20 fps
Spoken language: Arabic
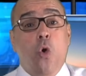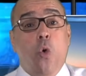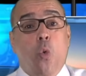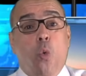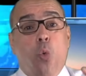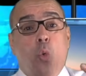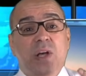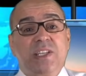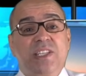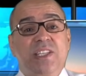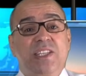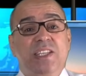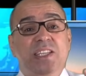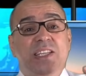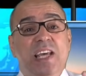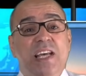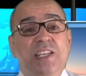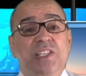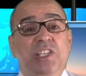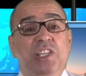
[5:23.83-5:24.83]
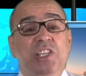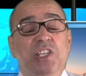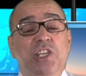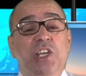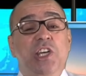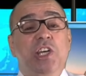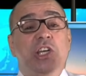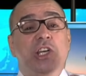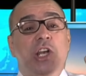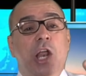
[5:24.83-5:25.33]

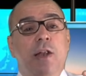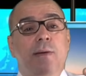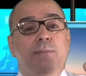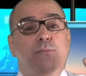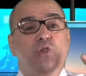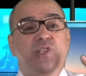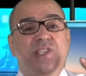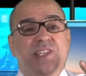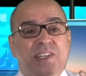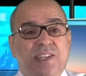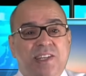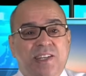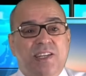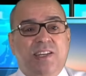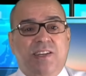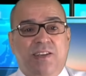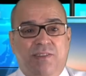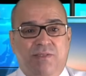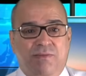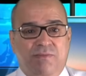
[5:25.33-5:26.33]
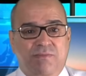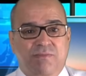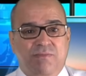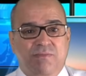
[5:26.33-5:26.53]
والسياسيين المسنين